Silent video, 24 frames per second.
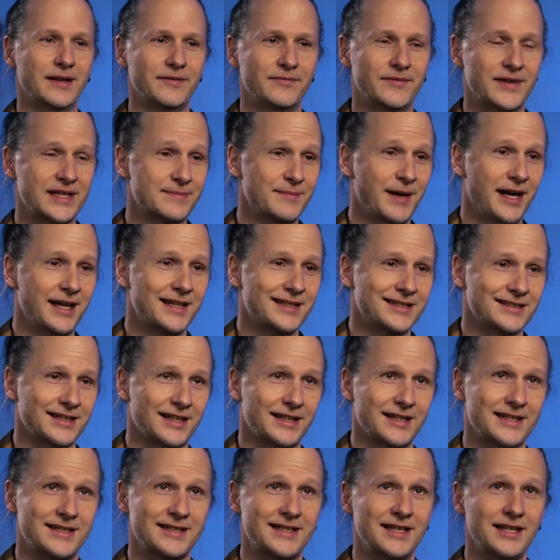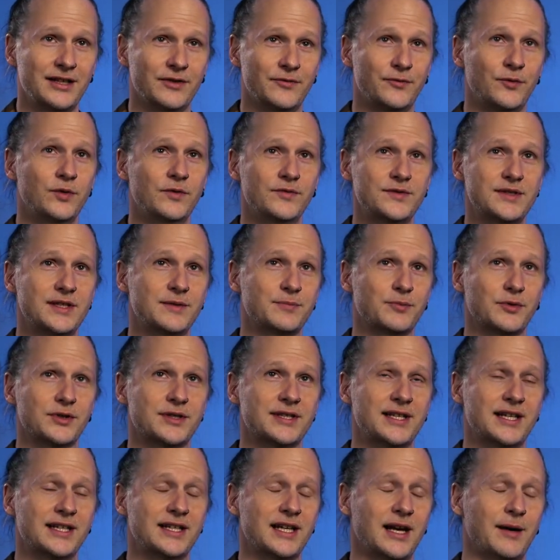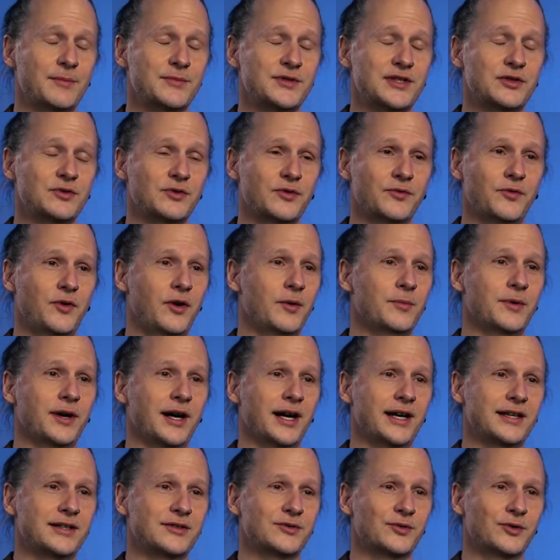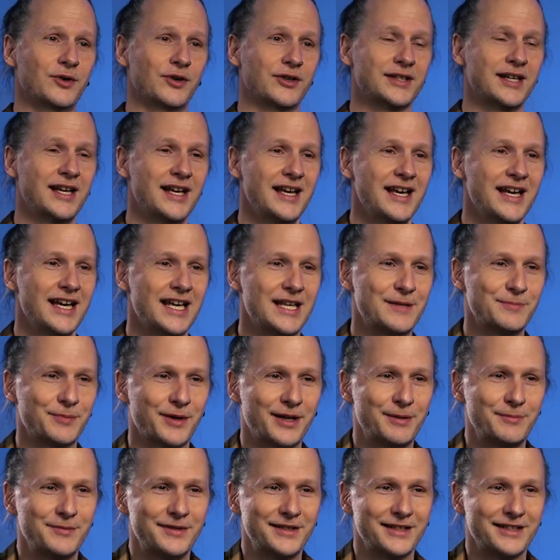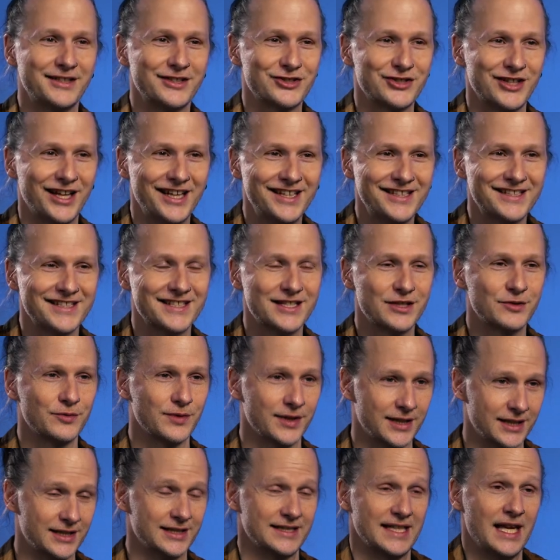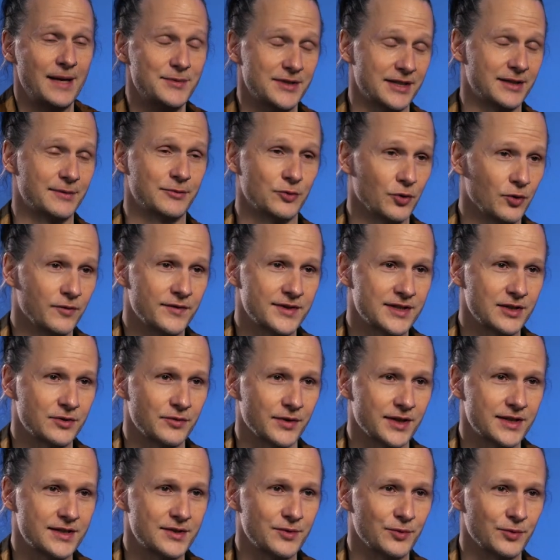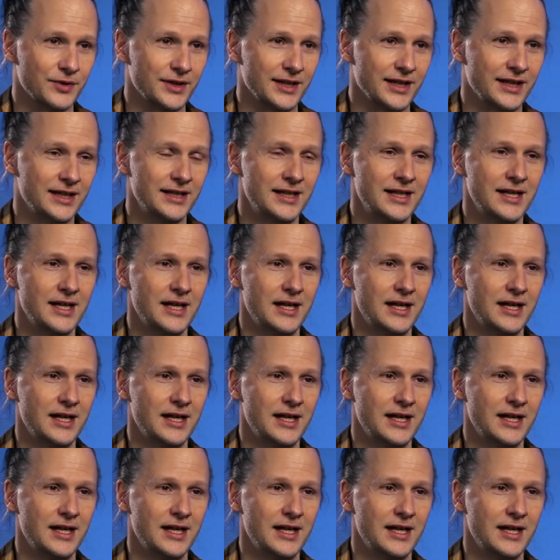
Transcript: was mache ich dann? Ich sehe, 50 Prozent haben sich nur vorbereitet. Oh Gott, ich bringe mich in eine schlechte Situation, selbst in eine doofe Situation. Ja.